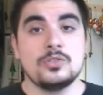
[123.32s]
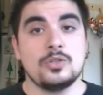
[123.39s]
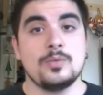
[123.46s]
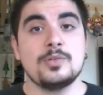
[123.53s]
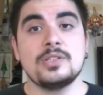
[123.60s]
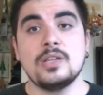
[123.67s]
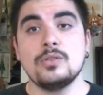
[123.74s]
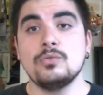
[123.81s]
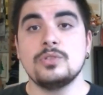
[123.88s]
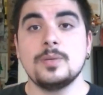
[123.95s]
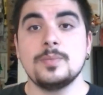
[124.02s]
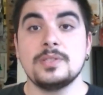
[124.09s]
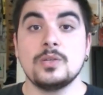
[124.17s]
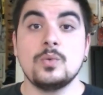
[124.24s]
Sto portando
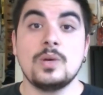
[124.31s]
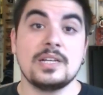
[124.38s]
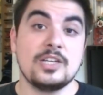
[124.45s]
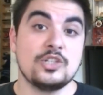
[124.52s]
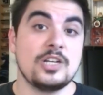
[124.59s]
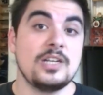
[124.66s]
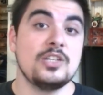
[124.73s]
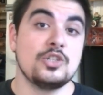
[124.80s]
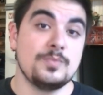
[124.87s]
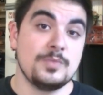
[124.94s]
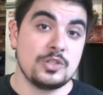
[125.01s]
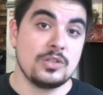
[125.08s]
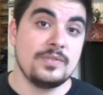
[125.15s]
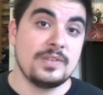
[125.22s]
ultimamente qualche challenge e
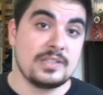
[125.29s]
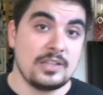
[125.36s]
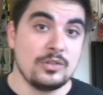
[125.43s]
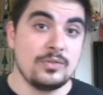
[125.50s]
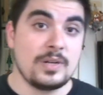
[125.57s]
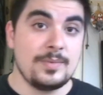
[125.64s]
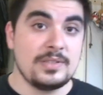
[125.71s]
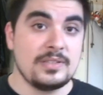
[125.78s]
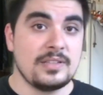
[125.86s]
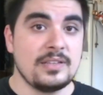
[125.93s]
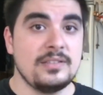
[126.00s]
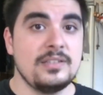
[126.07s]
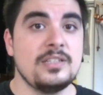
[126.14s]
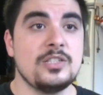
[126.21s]
mi sto divertendo veramente
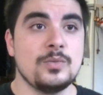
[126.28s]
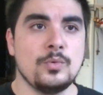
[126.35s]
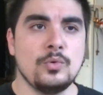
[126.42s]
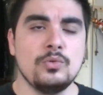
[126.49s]
tantissimo.